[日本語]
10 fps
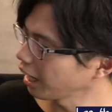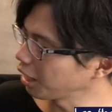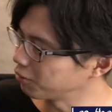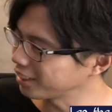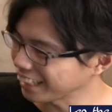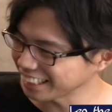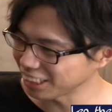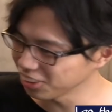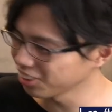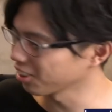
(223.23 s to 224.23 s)
あの
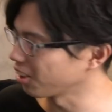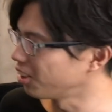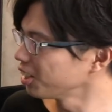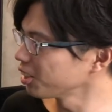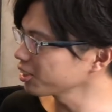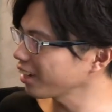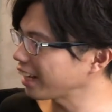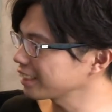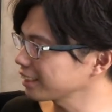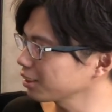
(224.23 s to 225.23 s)
昔ユーロの予想
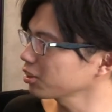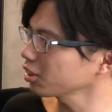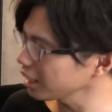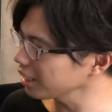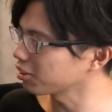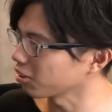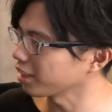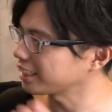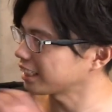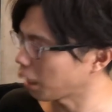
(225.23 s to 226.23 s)
外すごとに黒
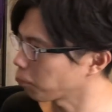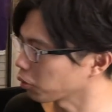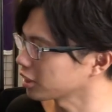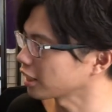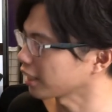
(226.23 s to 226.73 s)
歴史発表してた、